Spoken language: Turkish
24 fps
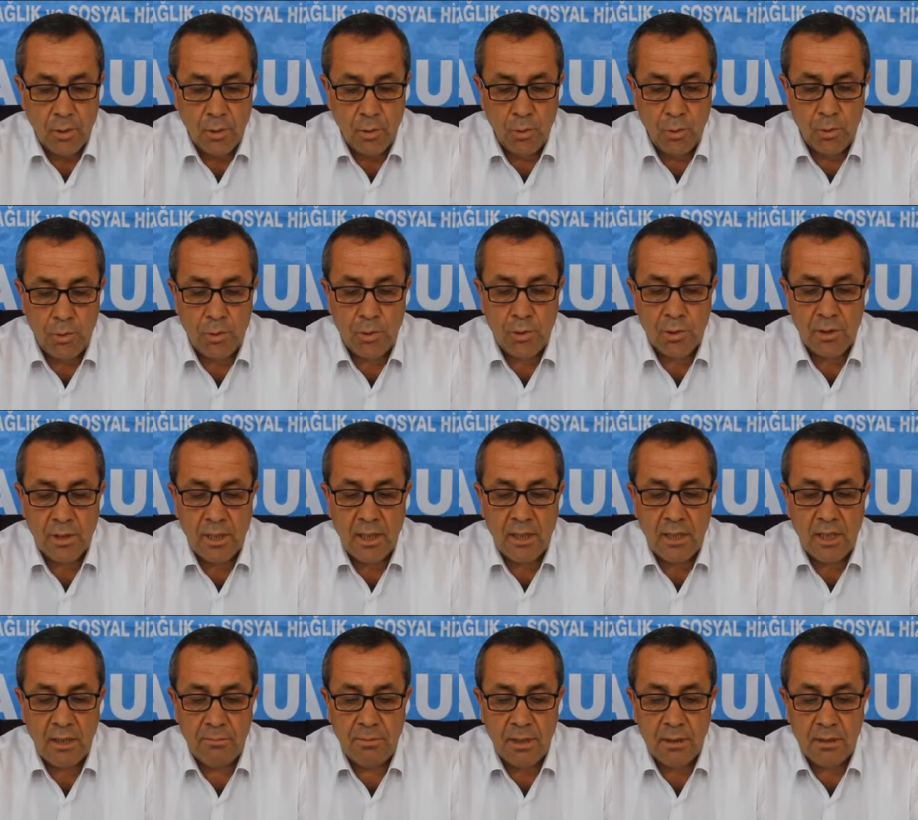
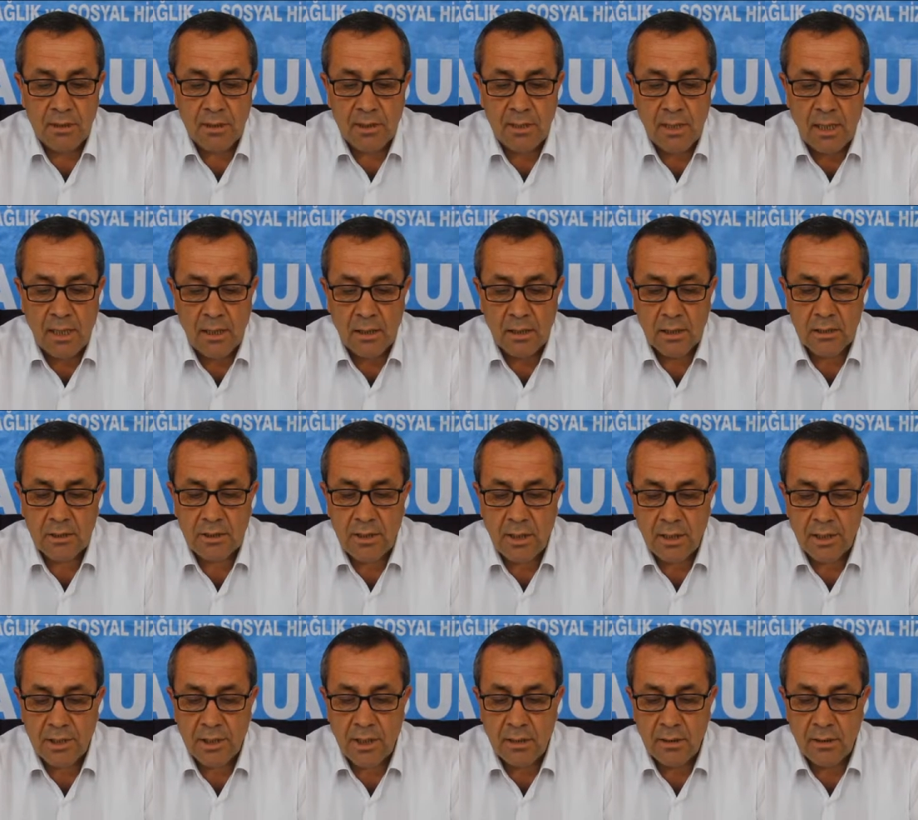350 bin sağlık
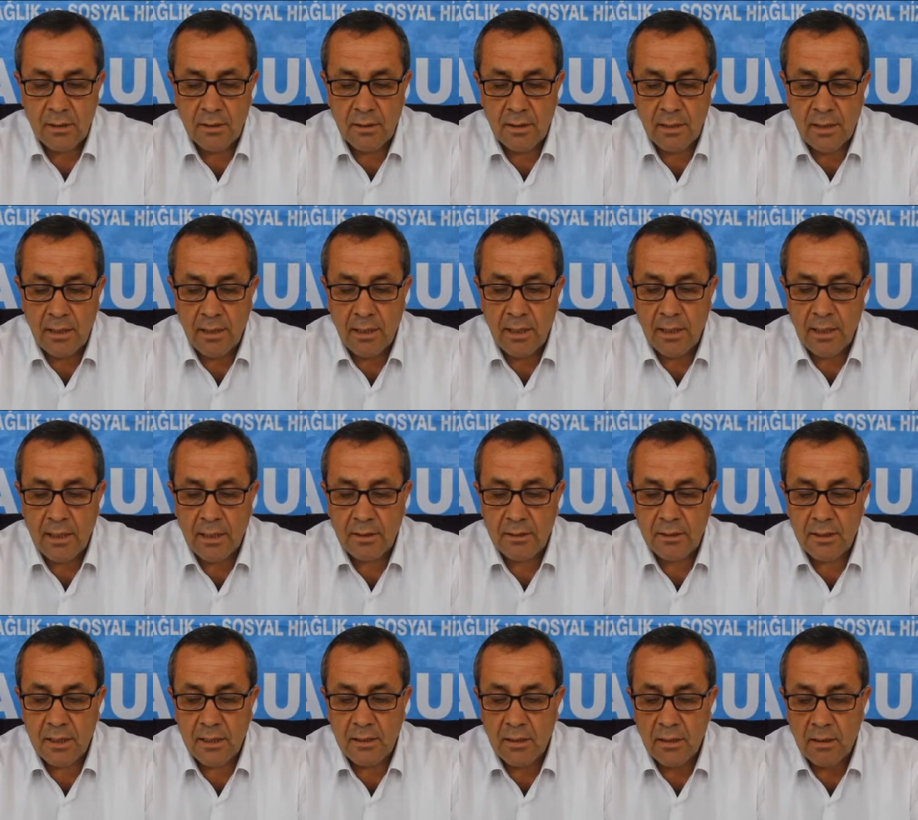çalışanını
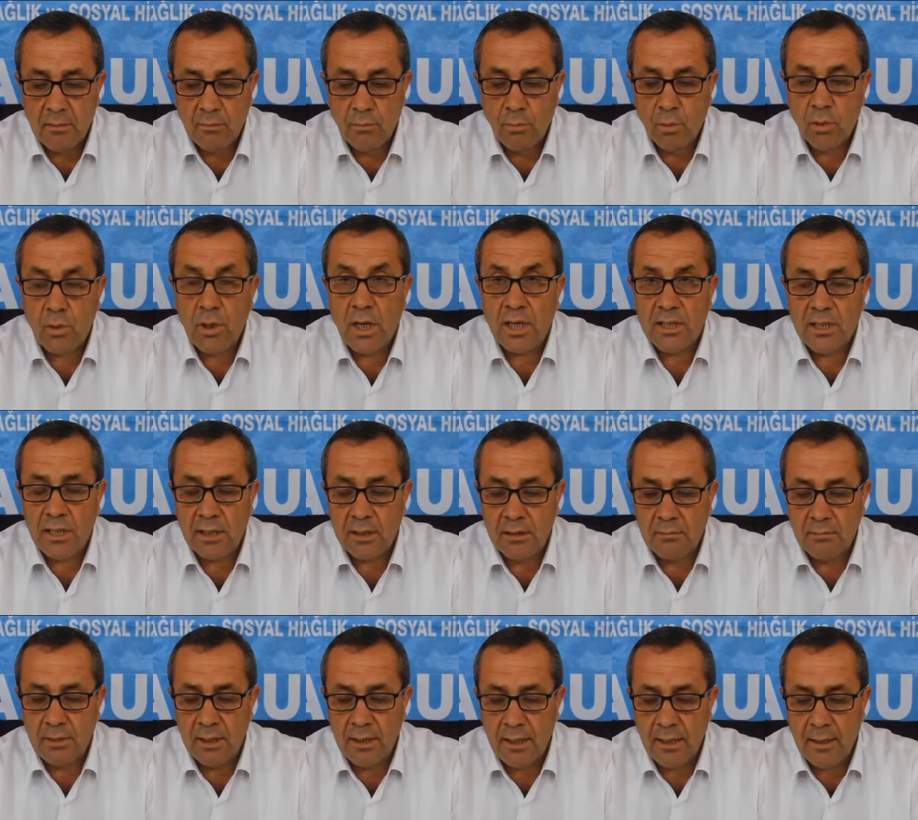ilgilendiren bu
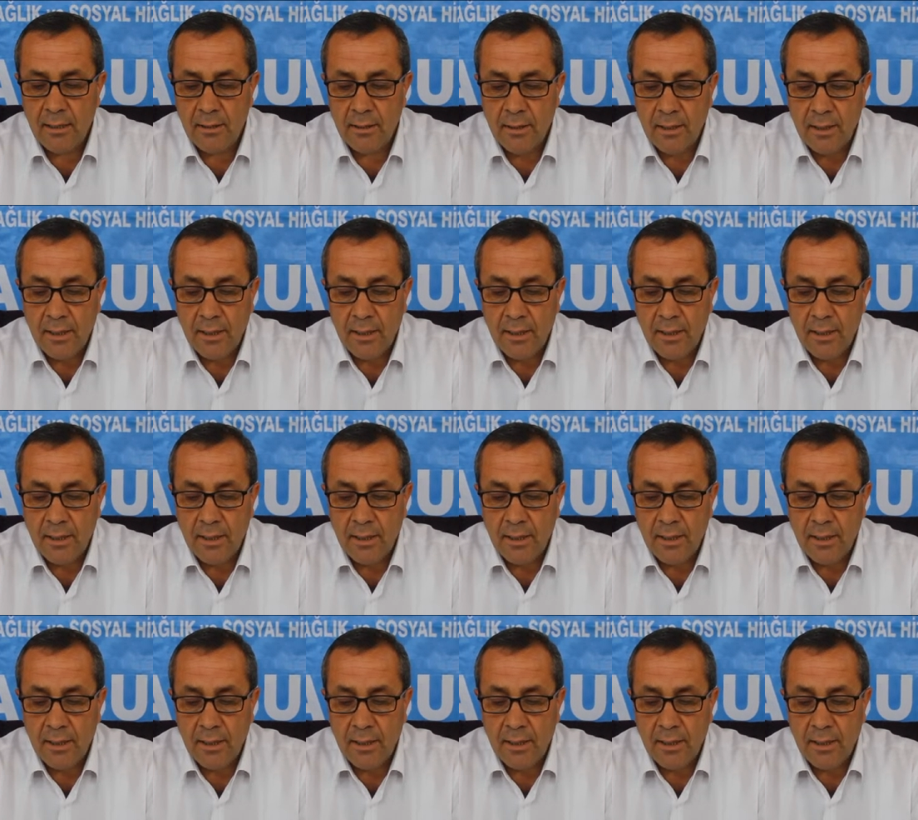kazanım ile